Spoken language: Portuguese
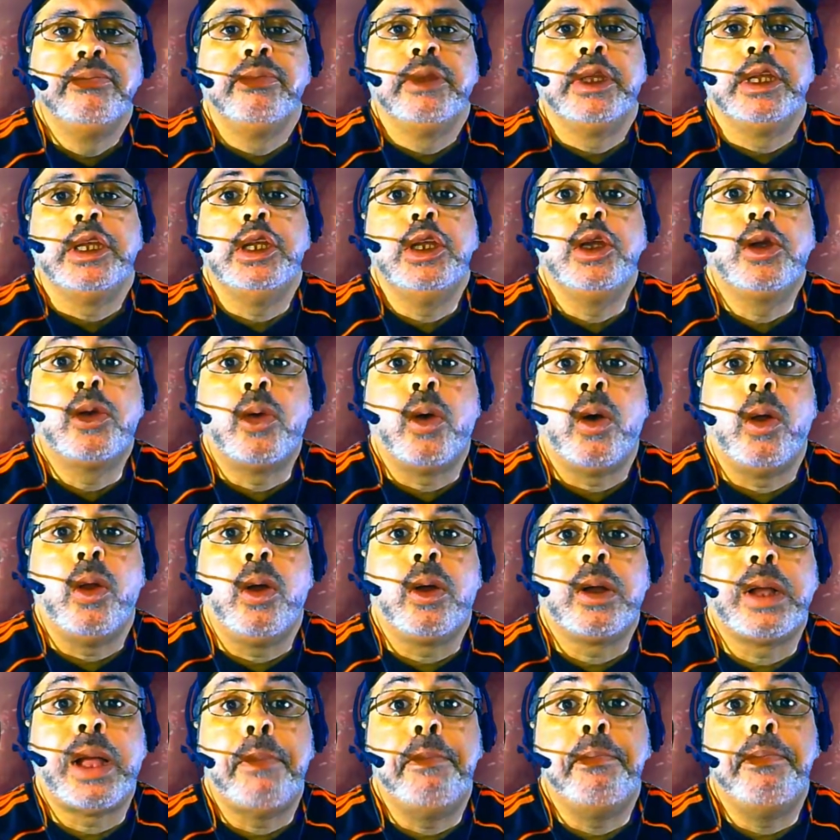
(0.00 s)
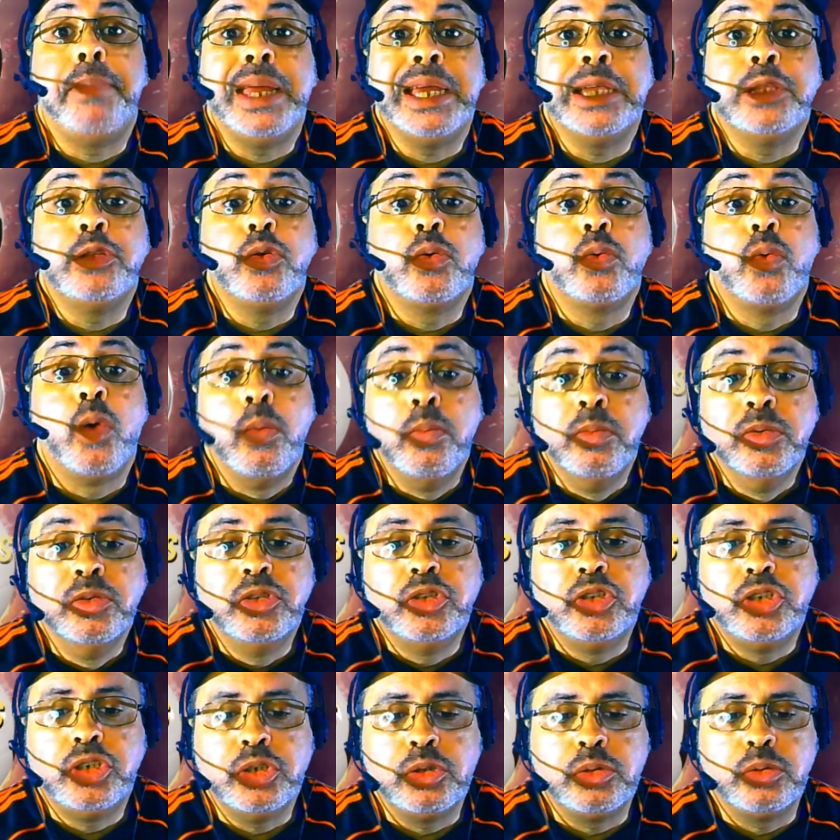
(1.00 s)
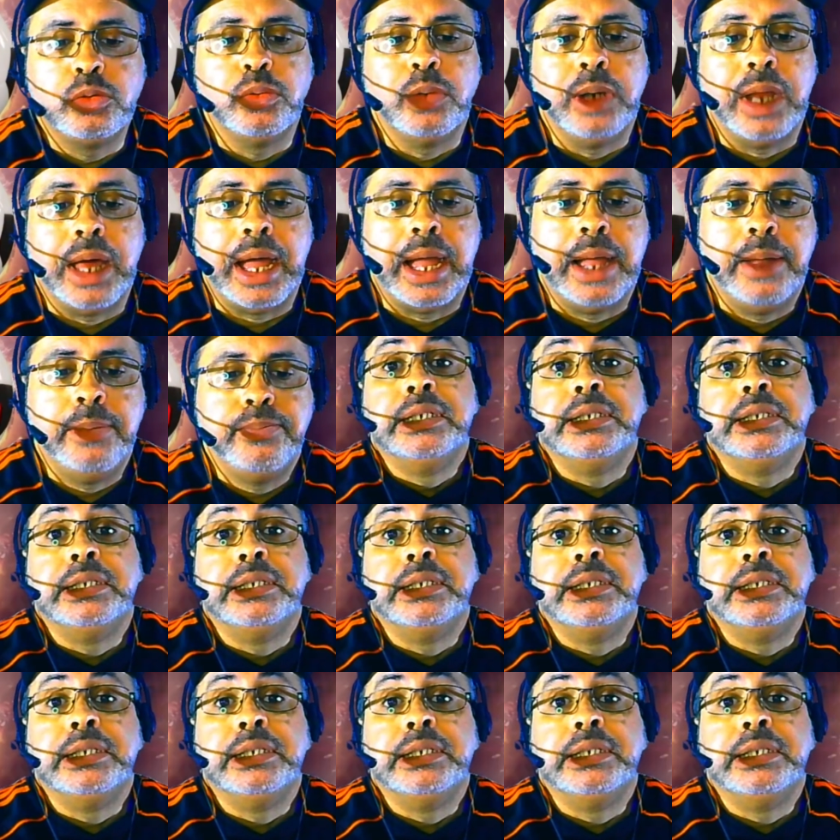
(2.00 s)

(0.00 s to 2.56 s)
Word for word: e coloca Pedro como titular.